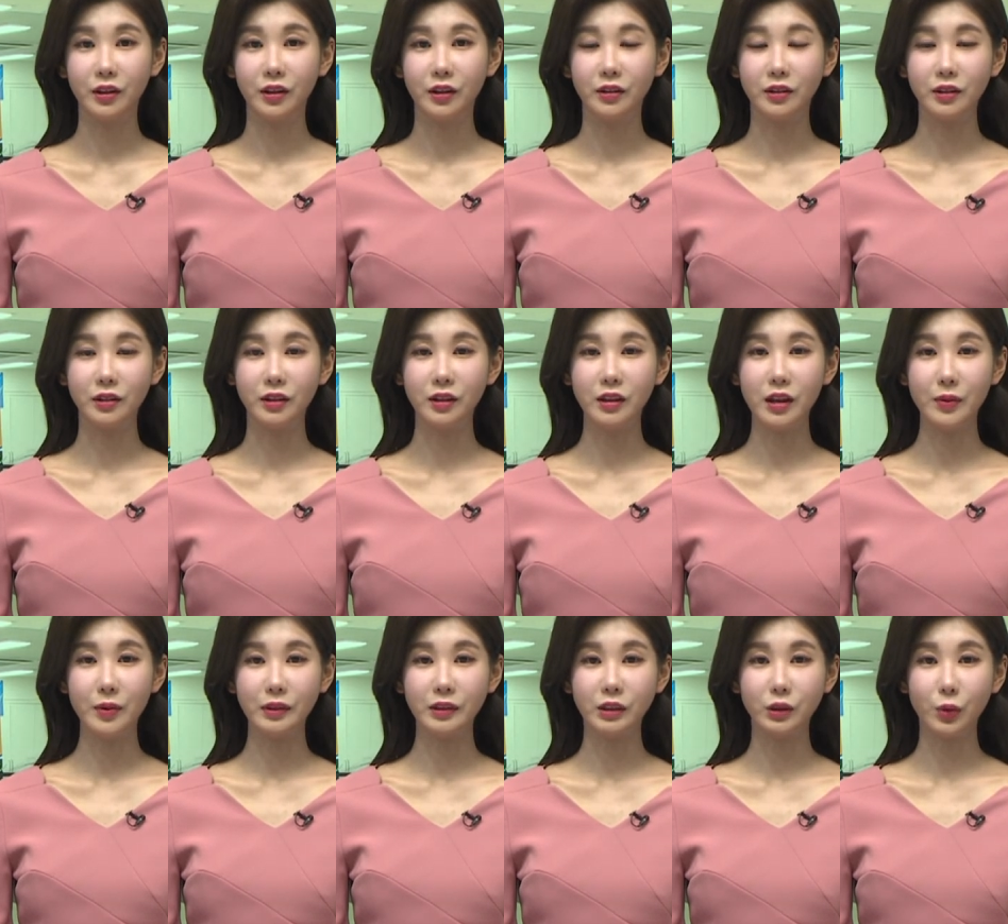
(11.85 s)

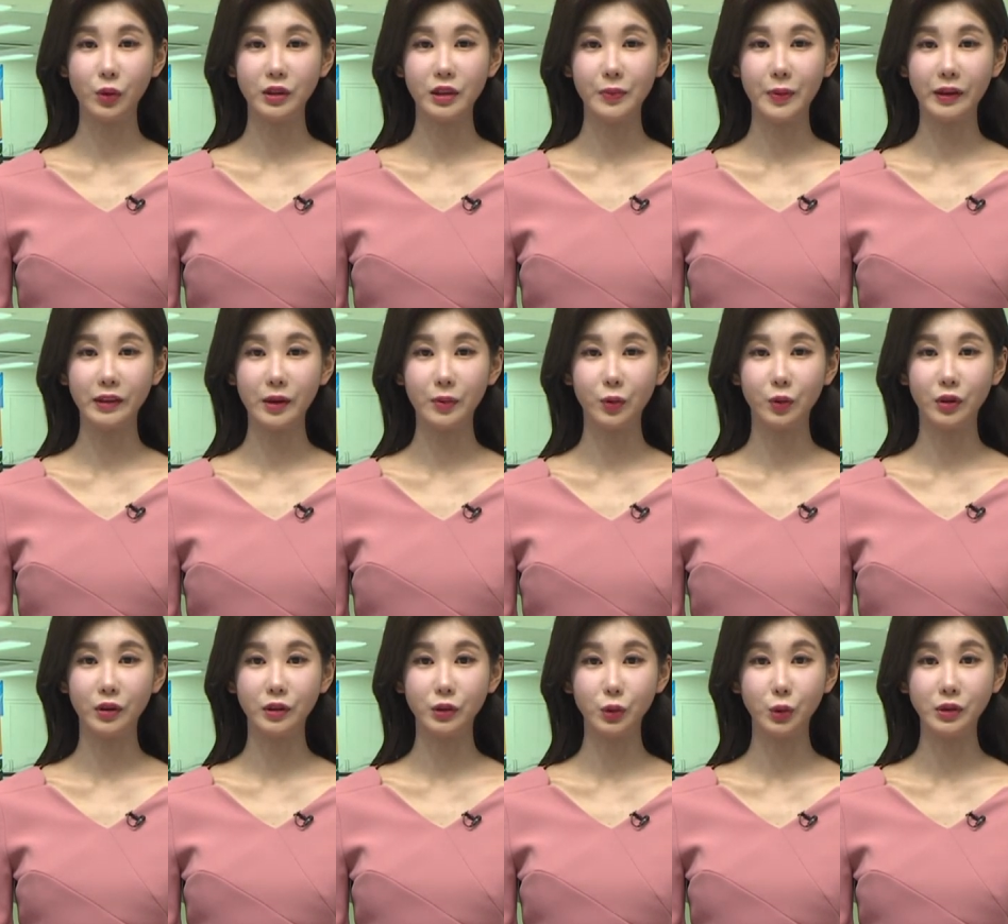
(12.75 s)
늦게나마 지원을
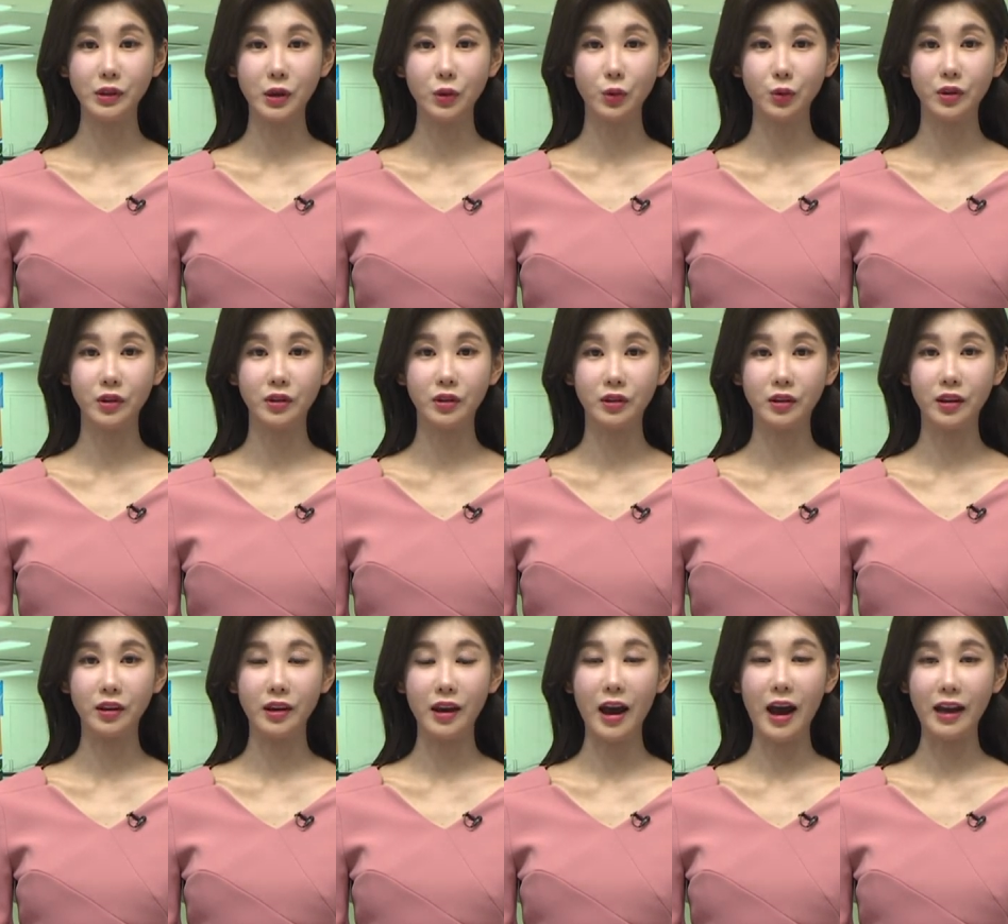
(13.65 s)
받아보려는
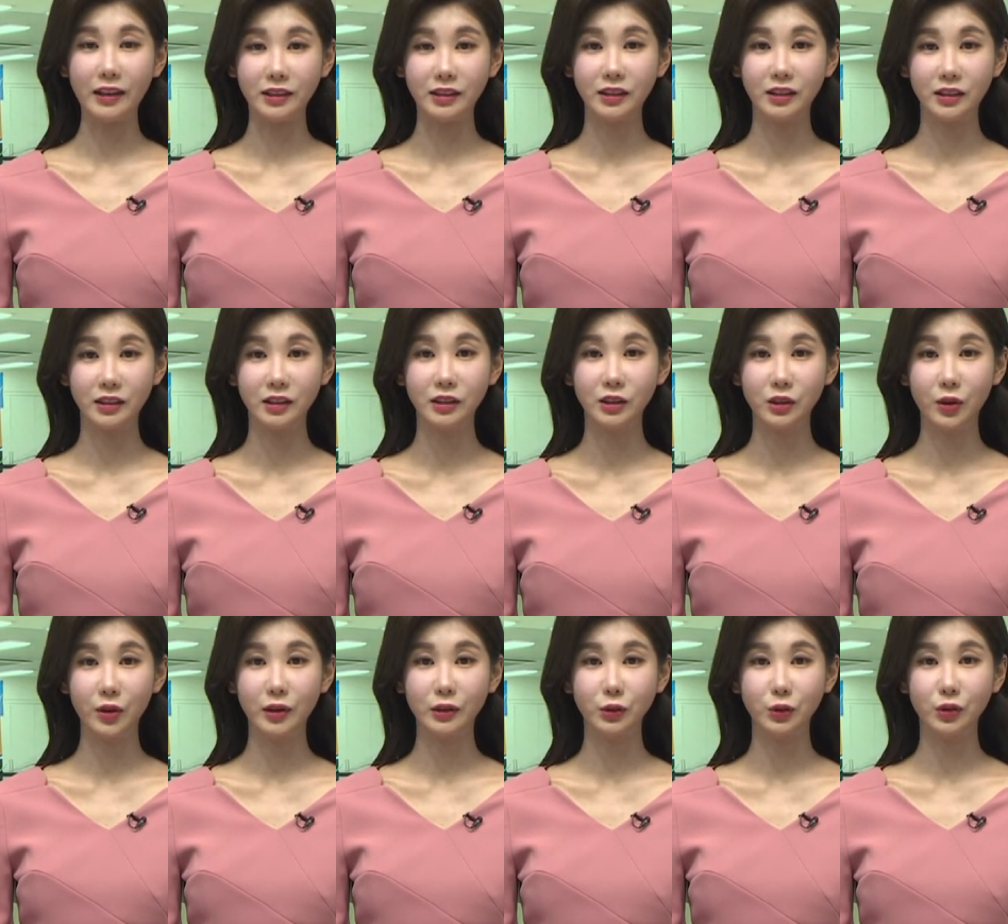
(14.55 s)
소상공인들이 아직
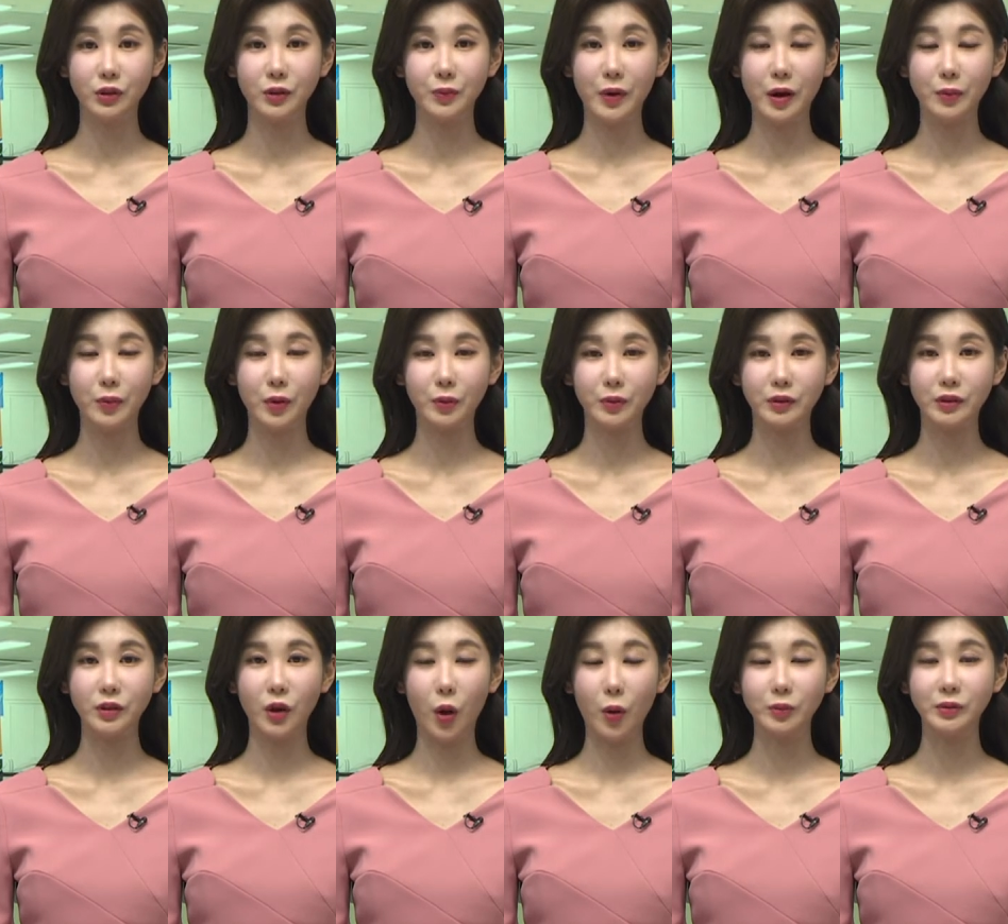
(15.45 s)
신청할 수 있는
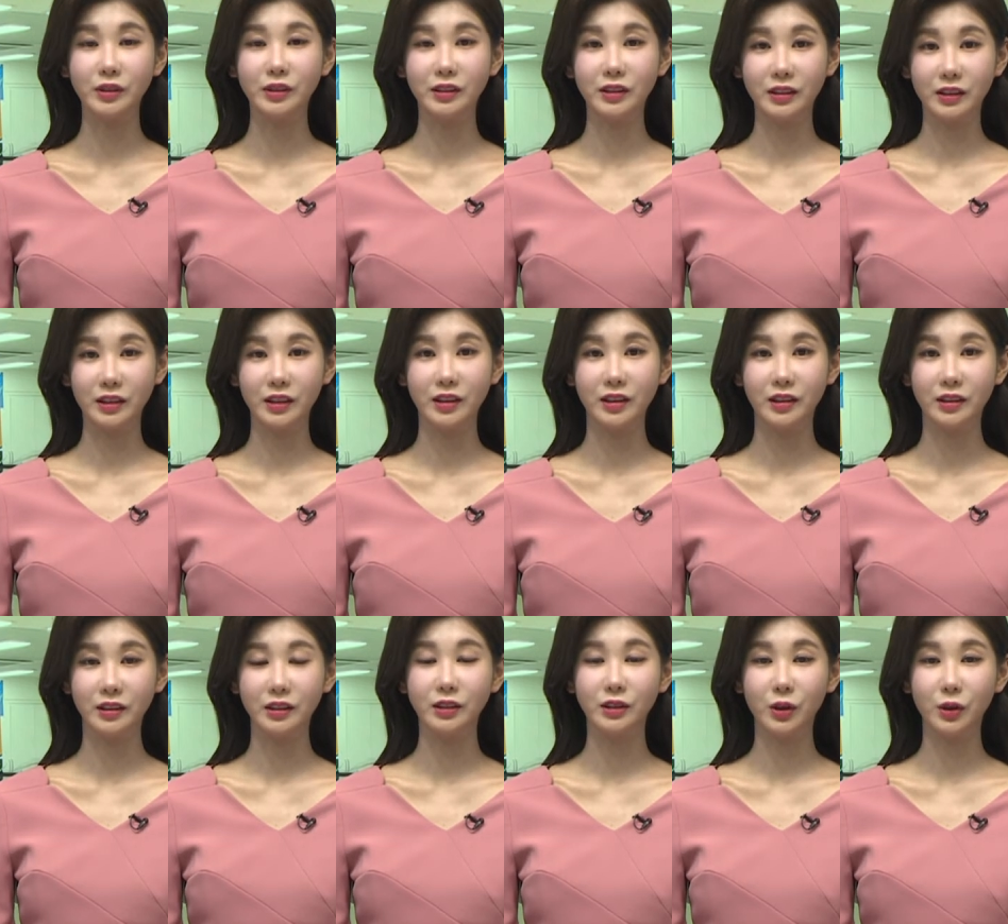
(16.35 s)
방법은 없을지
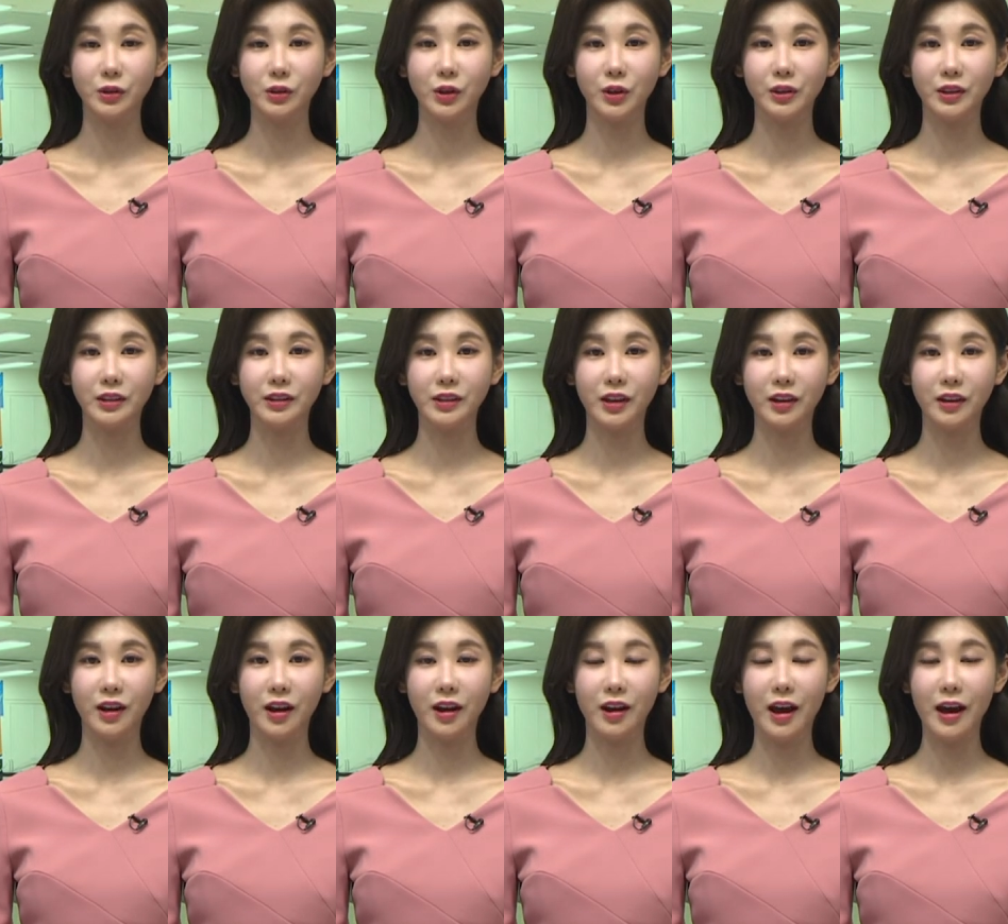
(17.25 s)
신성철
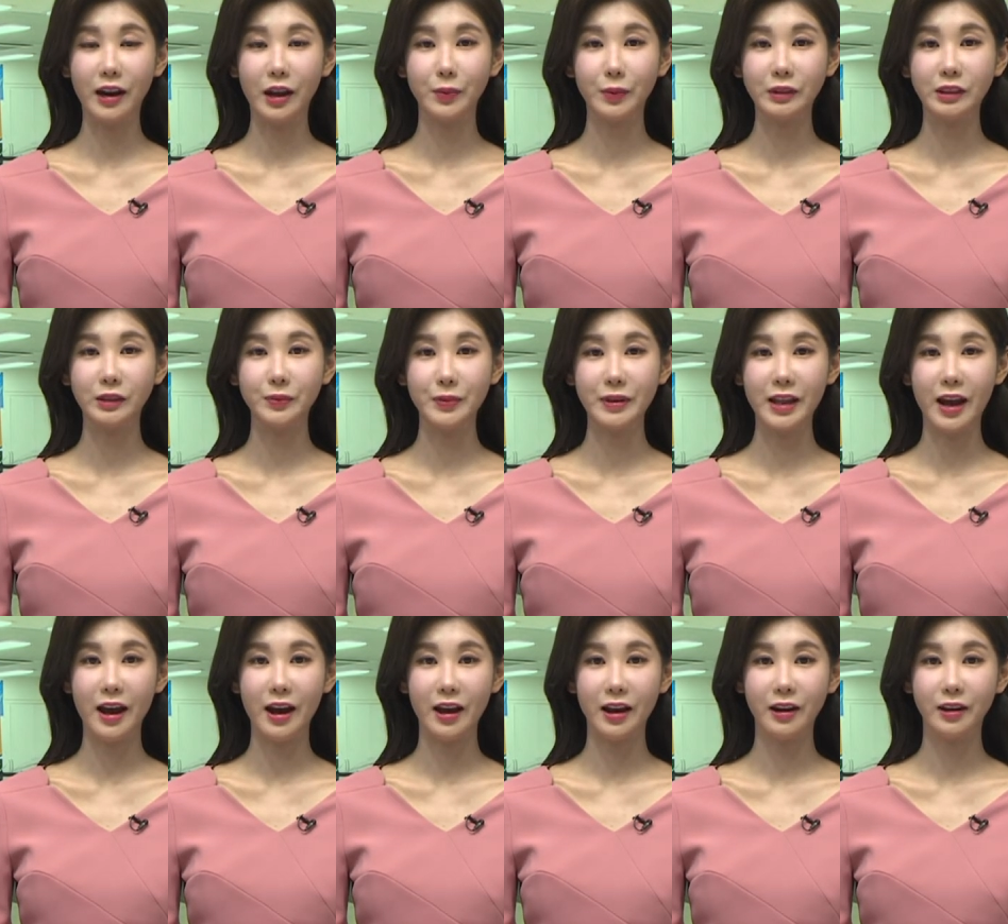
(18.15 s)
기자가
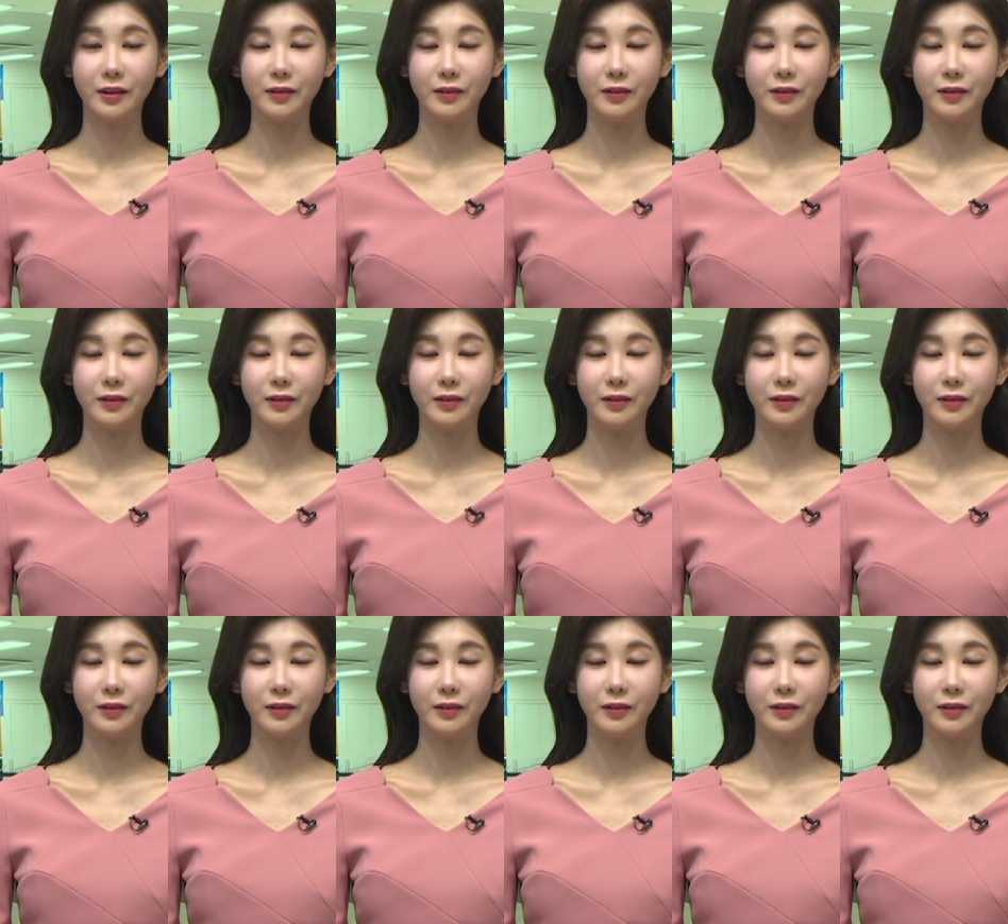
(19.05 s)
알아봤습니다.